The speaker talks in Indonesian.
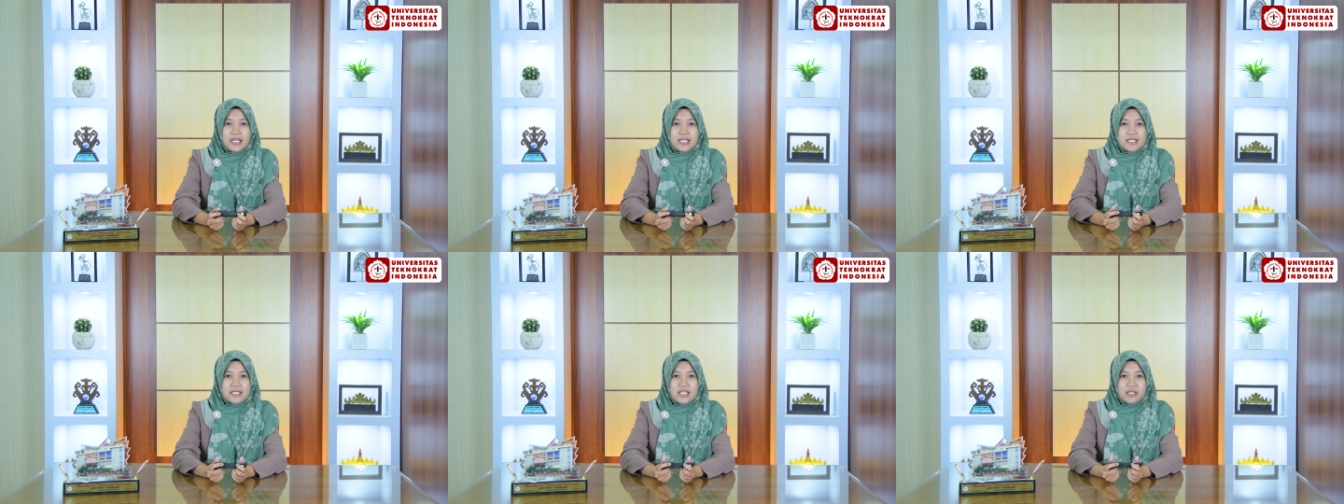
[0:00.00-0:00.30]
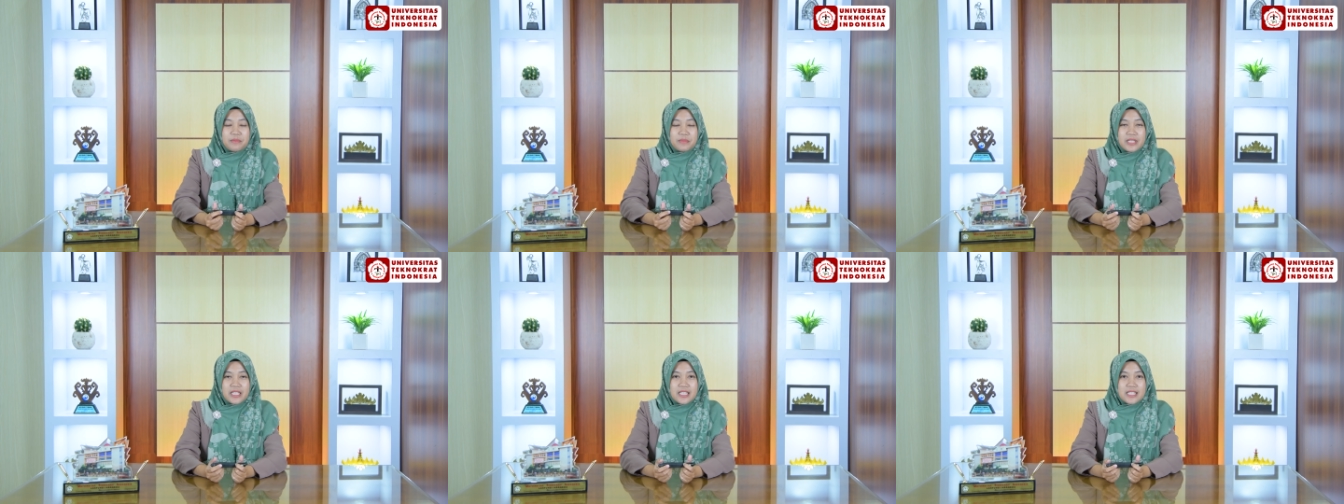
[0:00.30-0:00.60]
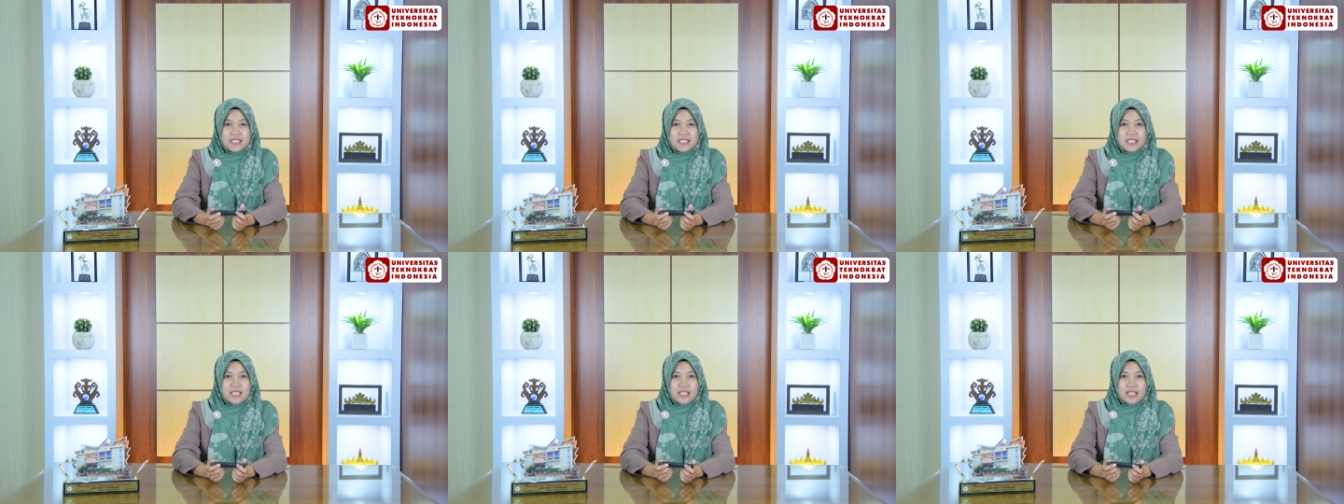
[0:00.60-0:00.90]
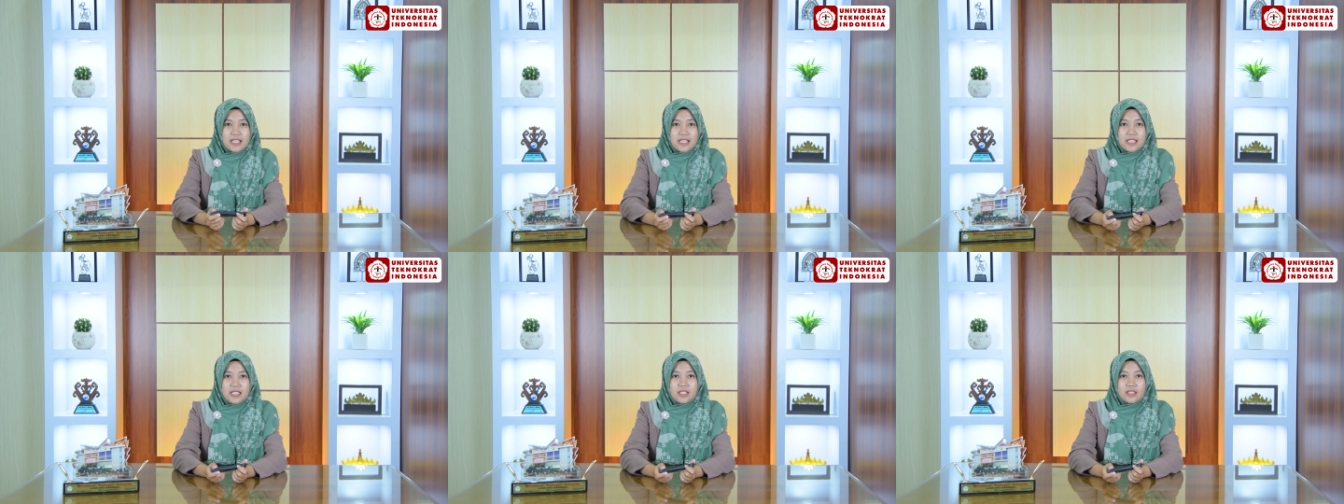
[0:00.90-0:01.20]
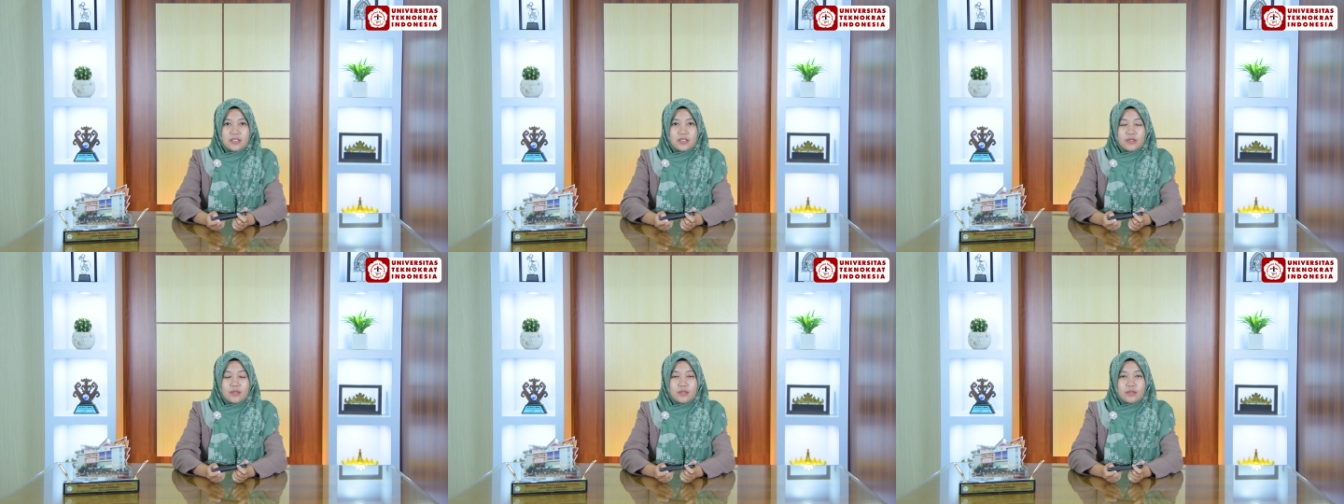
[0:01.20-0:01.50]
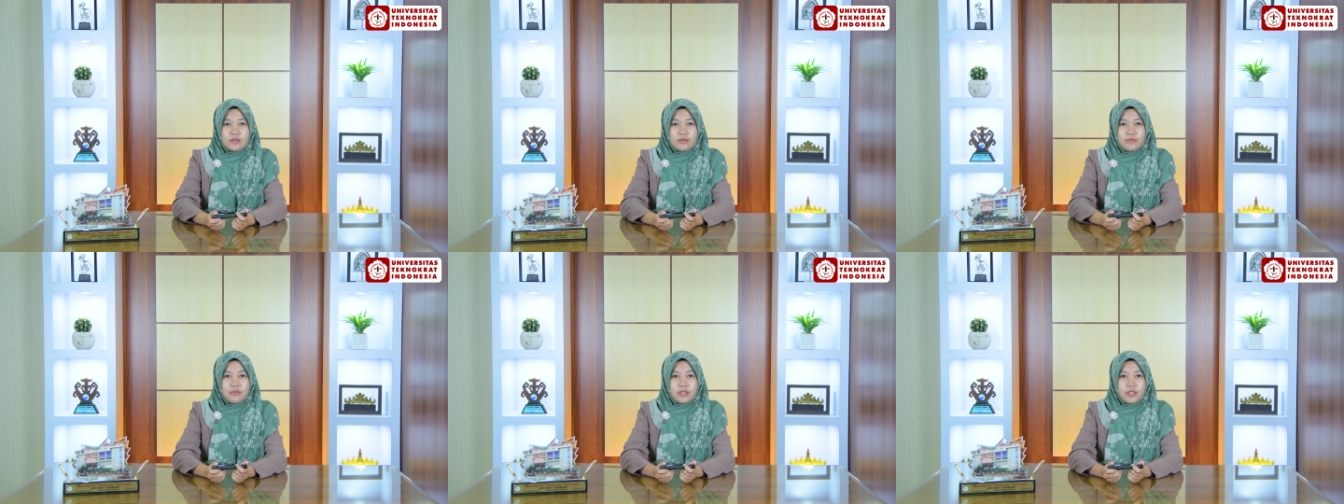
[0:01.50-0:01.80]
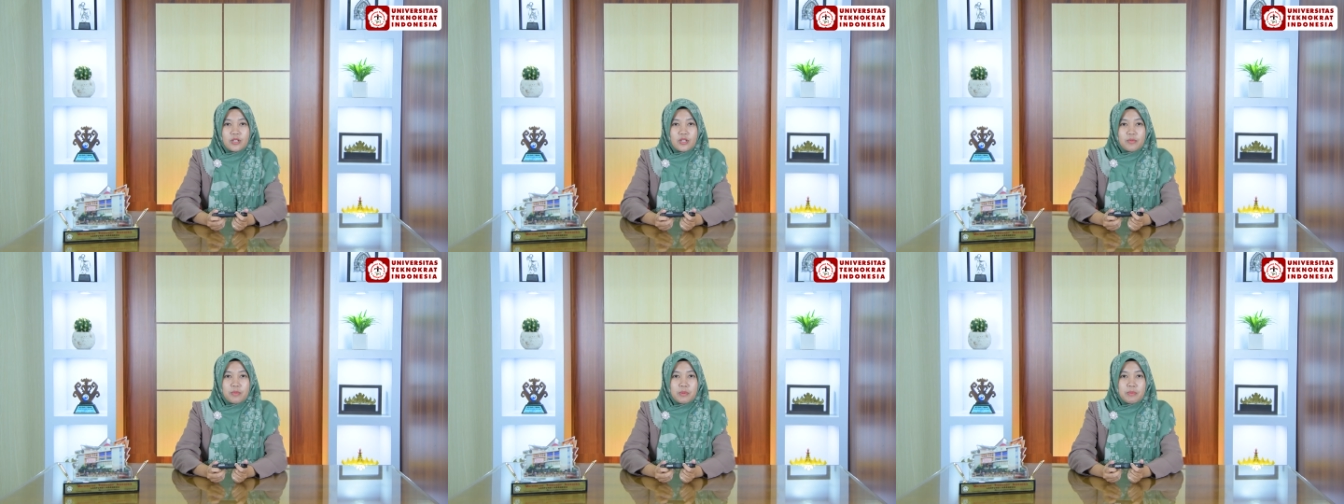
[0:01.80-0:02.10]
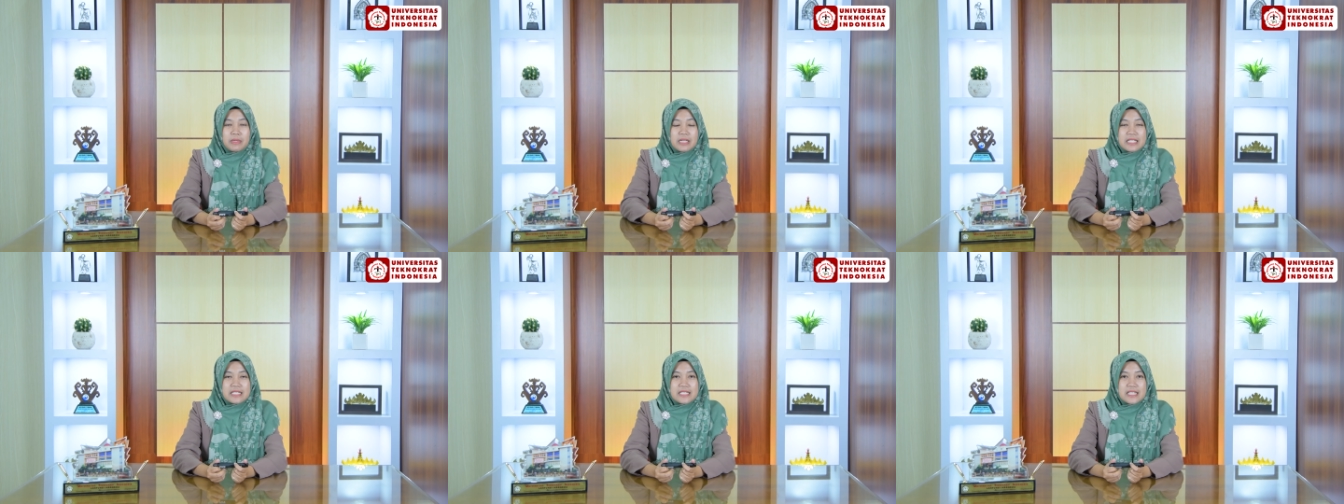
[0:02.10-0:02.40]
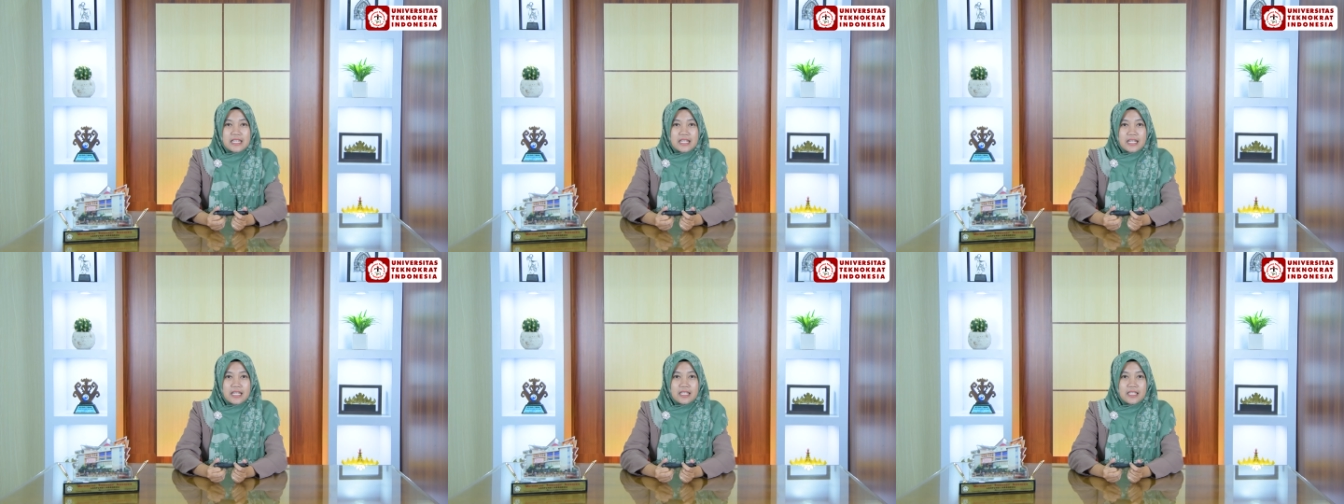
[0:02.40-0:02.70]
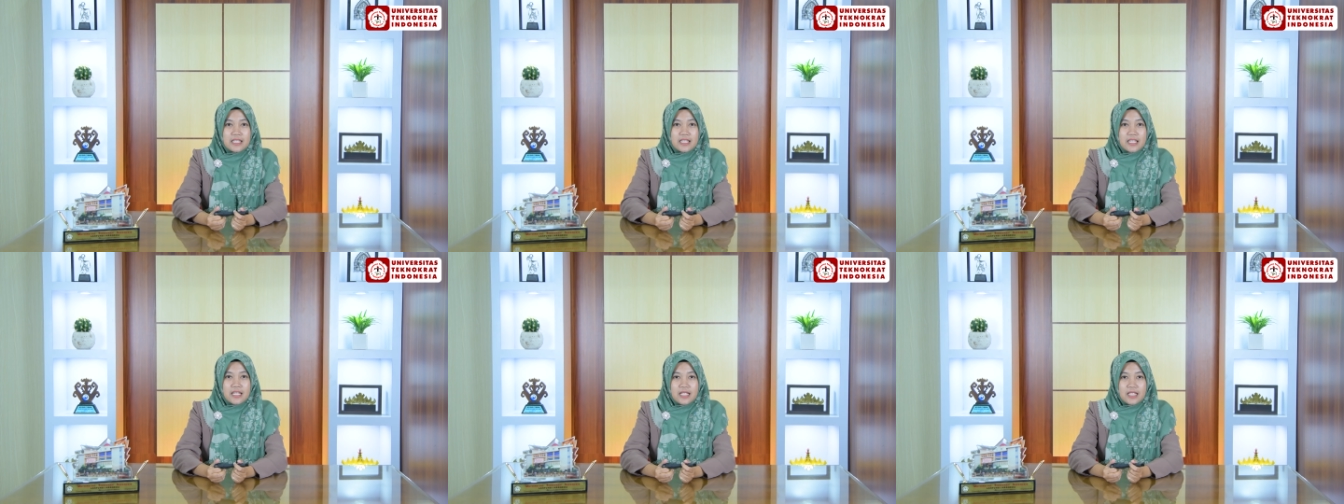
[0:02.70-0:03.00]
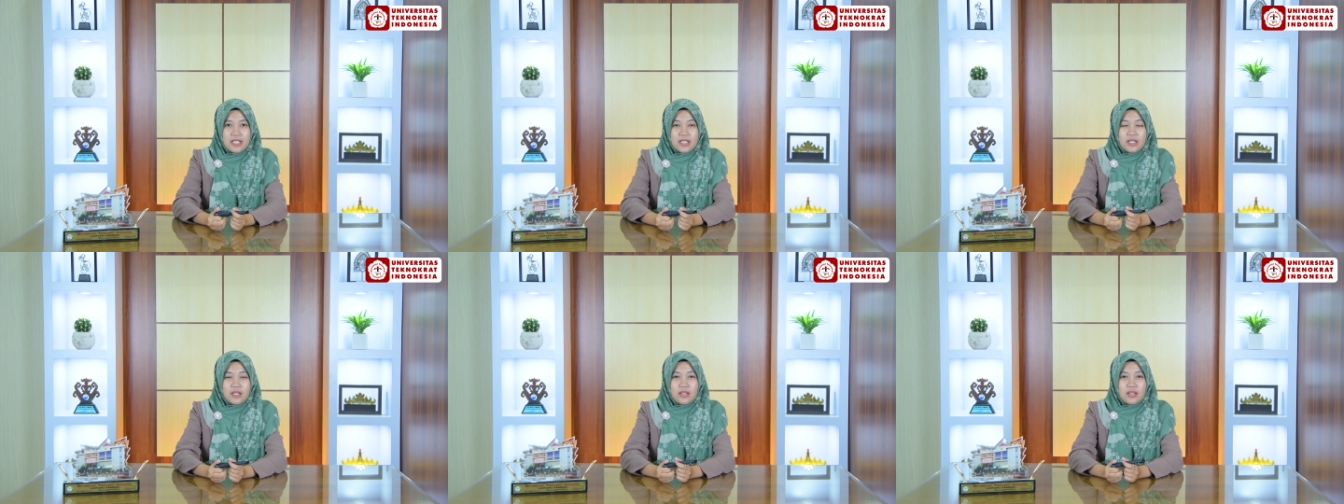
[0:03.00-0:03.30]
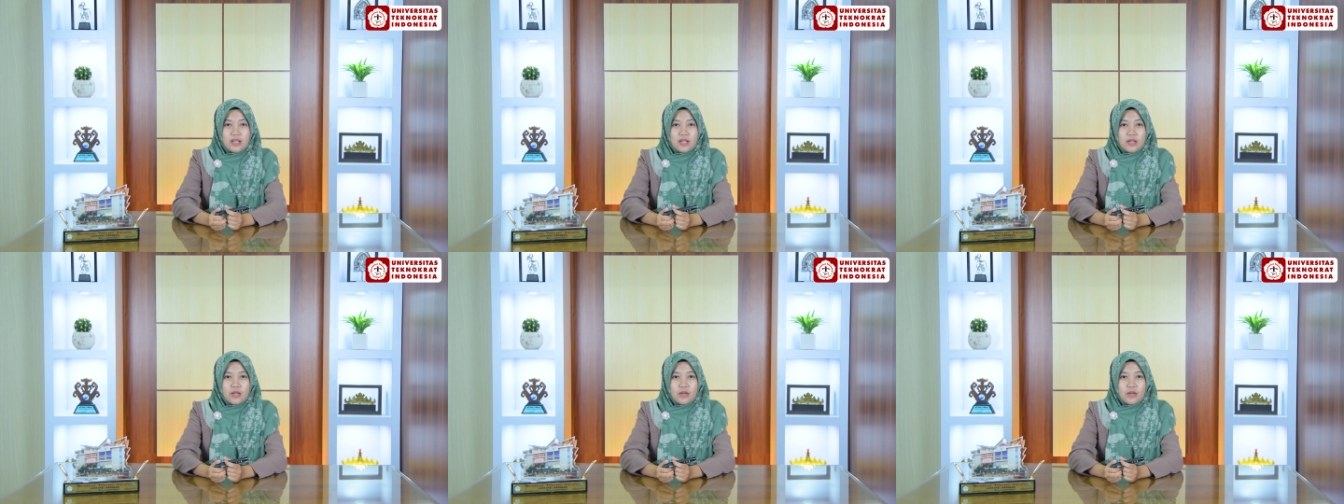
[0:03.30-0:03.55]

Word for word: Anda sedang menyaksikan video pembelajaran dari